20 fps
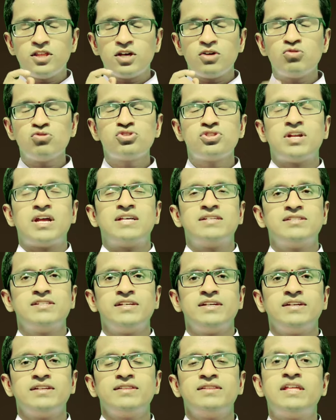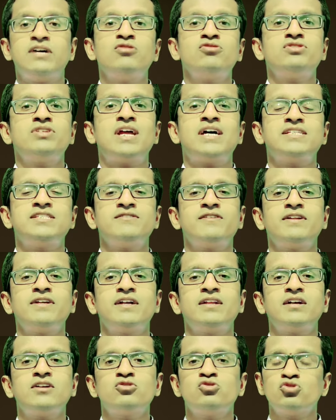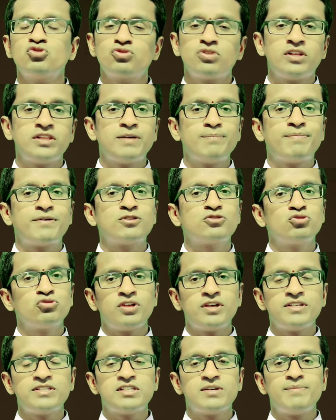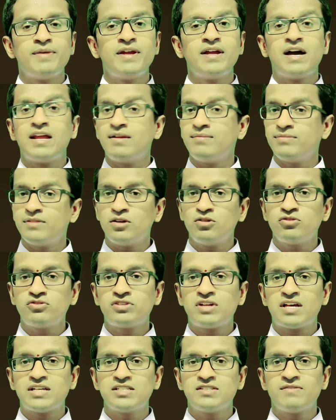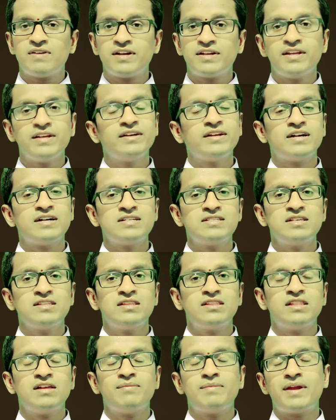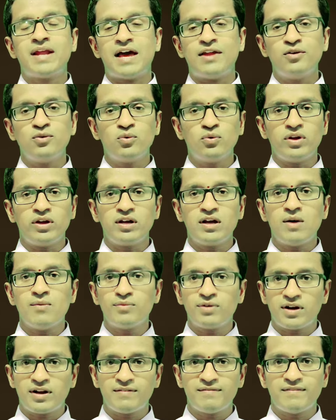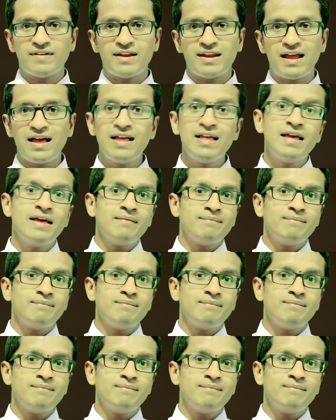ధనుసు రాశి ధనుసు రాశి వారు కనుక చూసుకున్నైతే ప్రస్తుత ఈ సమయకాలం ధనుసు రాశి వారికి గ్రహస్థితి తమరు అనుకూలంగా ఉండడం వల్ల